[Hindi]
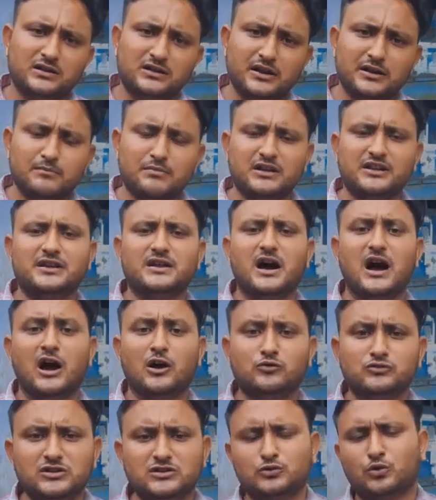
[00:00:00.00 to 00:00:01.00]
दिन ब दिन
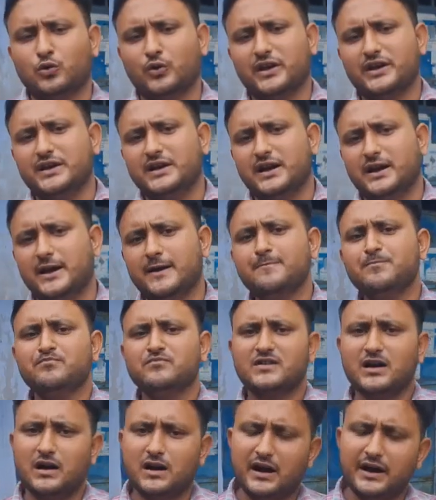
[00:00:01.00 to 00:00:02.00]
आयोजित हो रही है
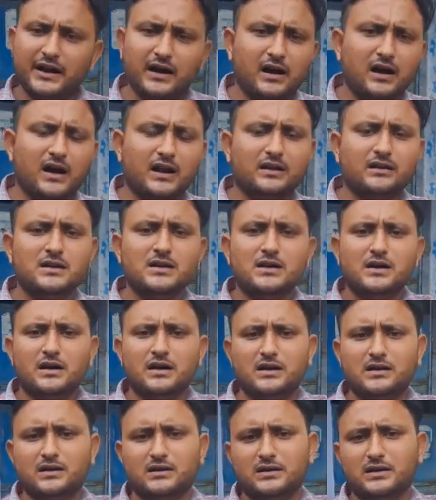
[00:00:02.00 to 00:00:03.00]
अन्य हर
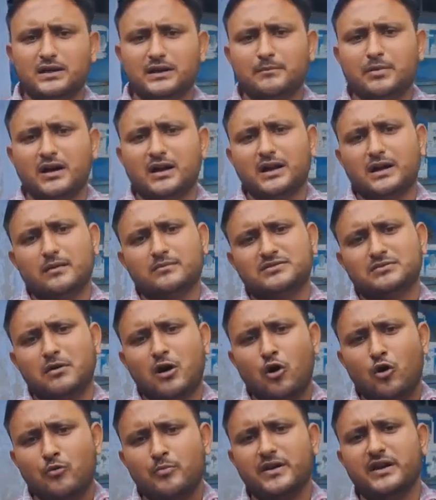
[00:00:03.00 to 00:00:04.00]
लगभग ग्राम
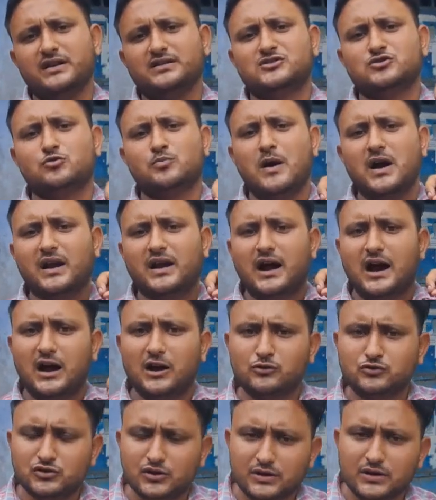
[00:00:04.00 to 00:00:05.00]
सभाओं में इस चौपाल का
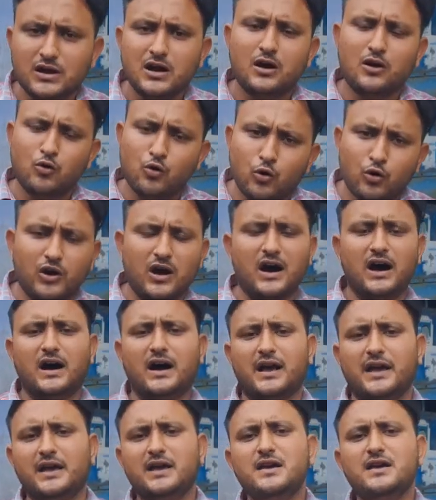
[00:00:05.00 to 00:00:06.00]
आयोजन हो रहा
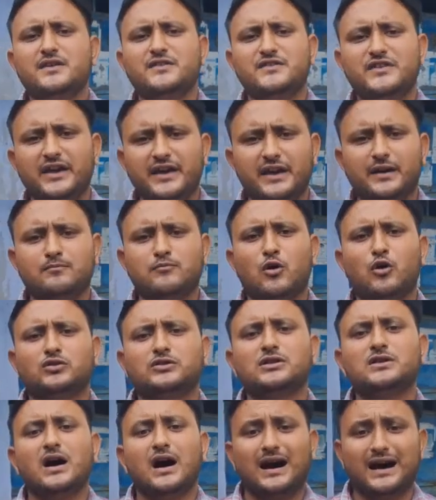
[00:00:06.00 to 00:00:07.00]
है ये एक बहुत
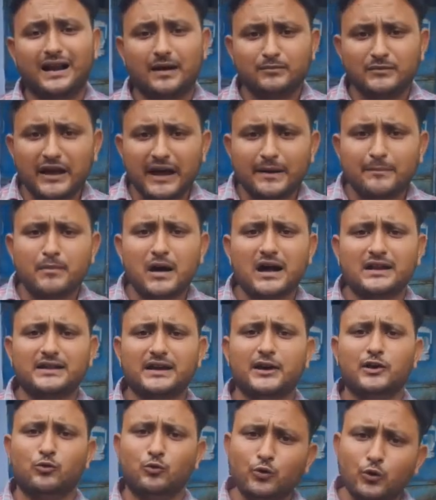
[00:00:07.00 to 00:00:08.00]
आरामदायक बात
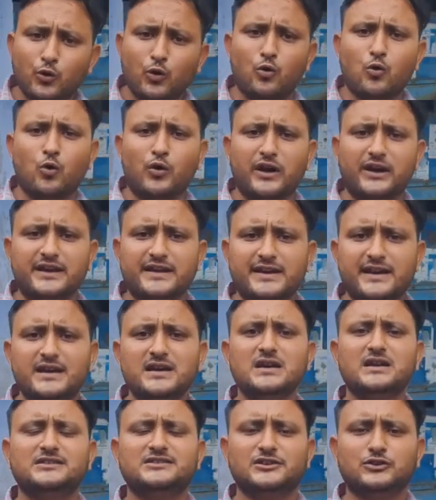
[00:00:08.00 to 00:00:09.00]
है उन लोगों के लिए
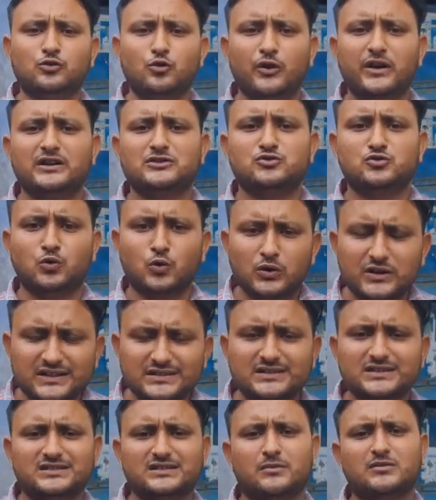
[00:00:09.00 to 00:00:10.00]
जिनको एक छोटी
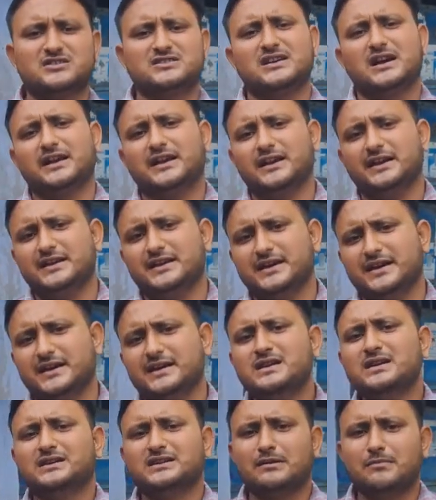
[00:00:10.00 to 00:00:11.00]
सी समस्या के लिए
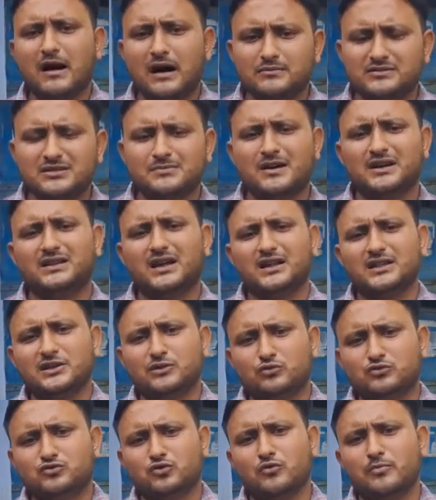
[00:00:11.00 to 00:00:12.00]
तमाम समाधान
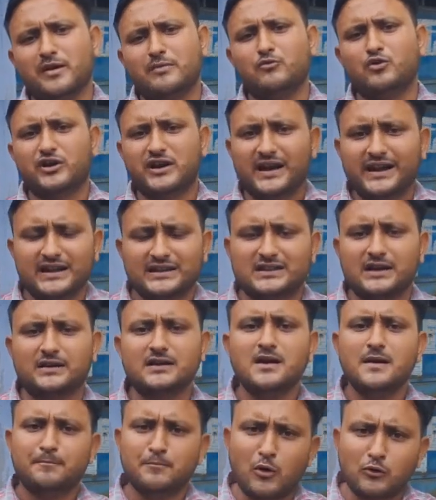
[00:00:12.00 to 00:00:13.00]
दिवसों में मुख्यालय तक
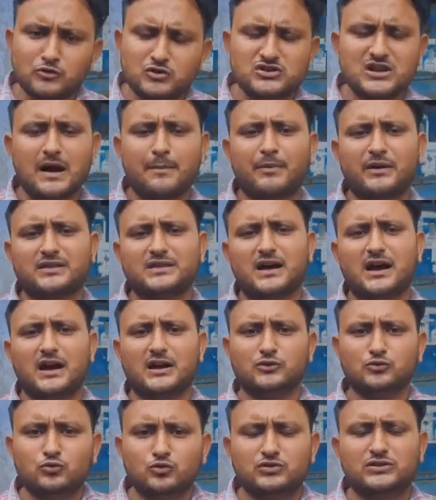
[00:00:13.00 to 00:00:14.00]
पहुंचना पड़ता है
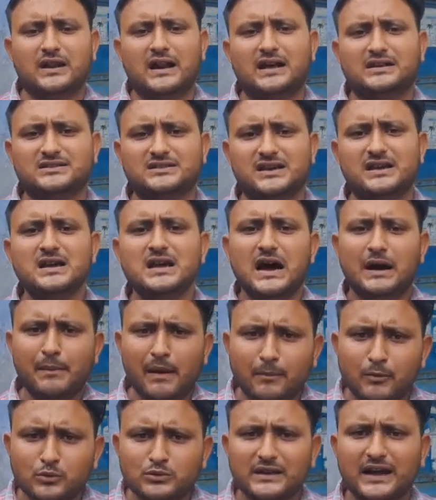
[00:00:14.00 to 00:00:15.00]
दूर दराज से हम
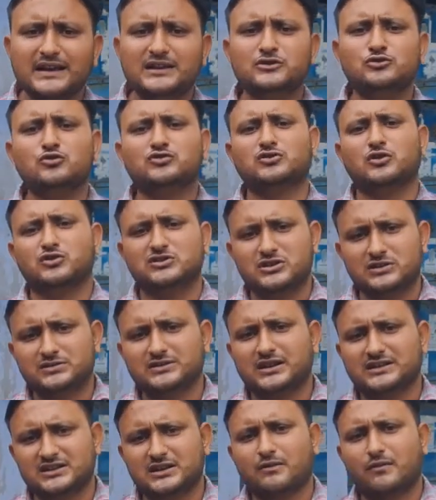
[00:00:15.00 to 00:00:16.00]
आपको बताएं कि जो
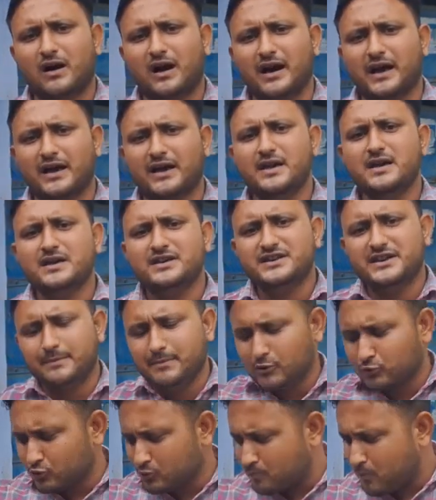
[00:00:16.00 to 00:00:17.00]
सहजनवा है ये
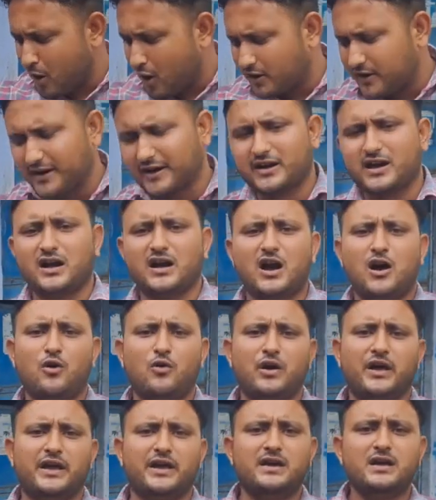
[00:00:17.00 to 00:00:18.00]
बिल्कुल बॉर्डर का गाँव
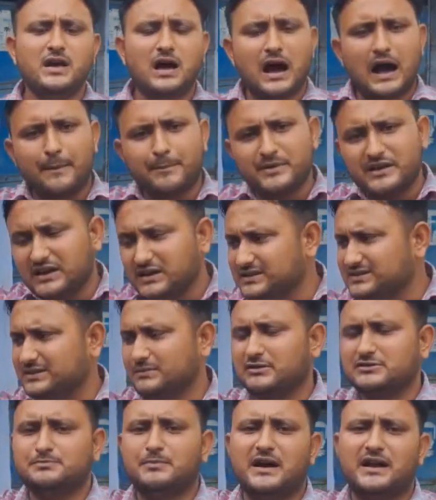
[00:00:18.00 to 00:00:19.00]
है आप यहीं से
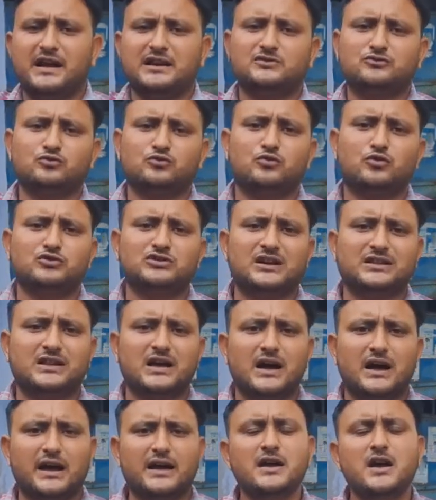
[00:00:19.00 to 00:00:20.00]
बस बहराई शुरू हो
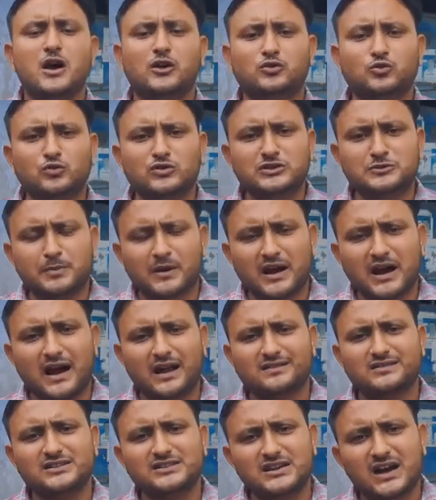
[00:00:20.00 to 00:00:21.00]
जाता है तो इस
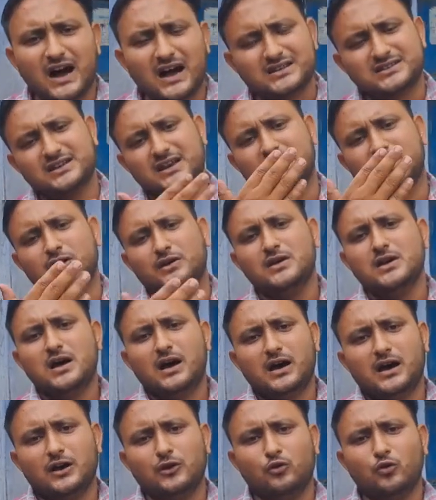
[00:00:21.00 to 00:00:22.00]
प्रकार से यहाँ से
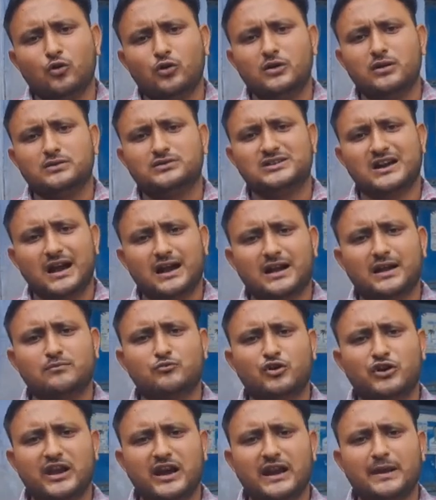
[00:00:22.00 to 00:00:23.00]
अगर लोग जाकर
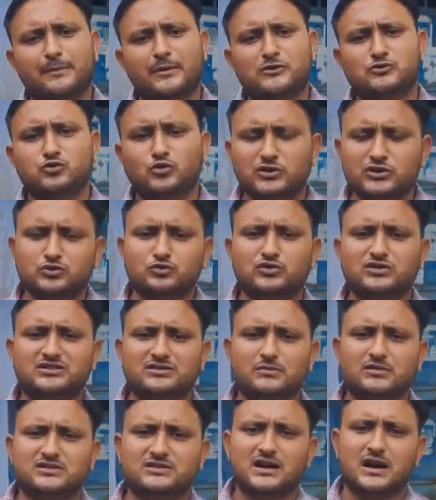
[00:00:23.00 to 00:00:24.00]
मुख्यालय पर छोटी छोटी
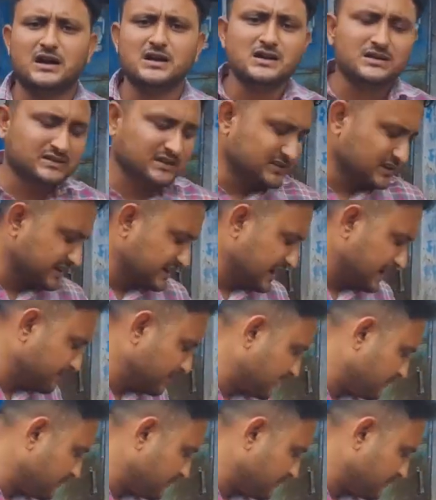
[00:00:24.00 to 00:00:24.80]
समस्या जैसे कि आप